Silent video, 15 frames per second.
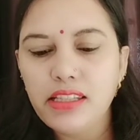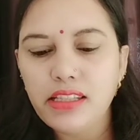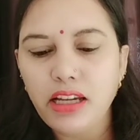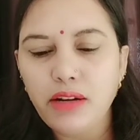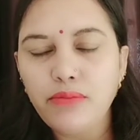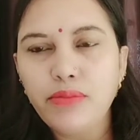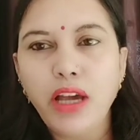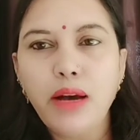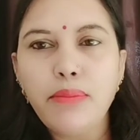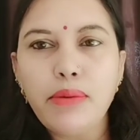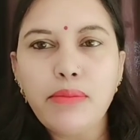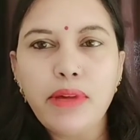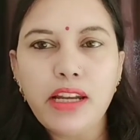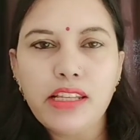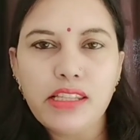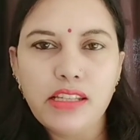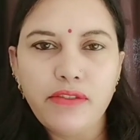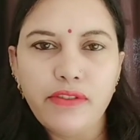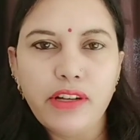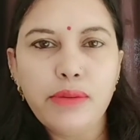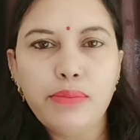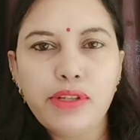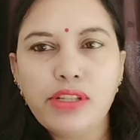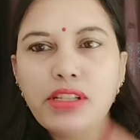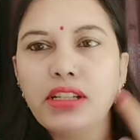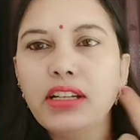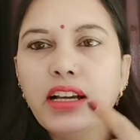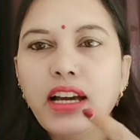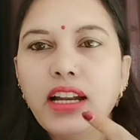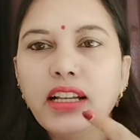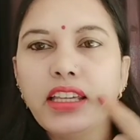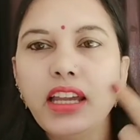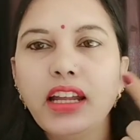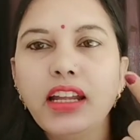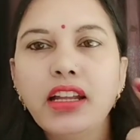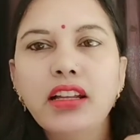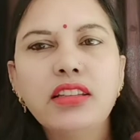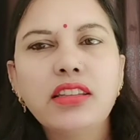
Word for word: स्कर्ब यहाँ पर मैंने सिर्फ लिपस्टिक लगा रखी है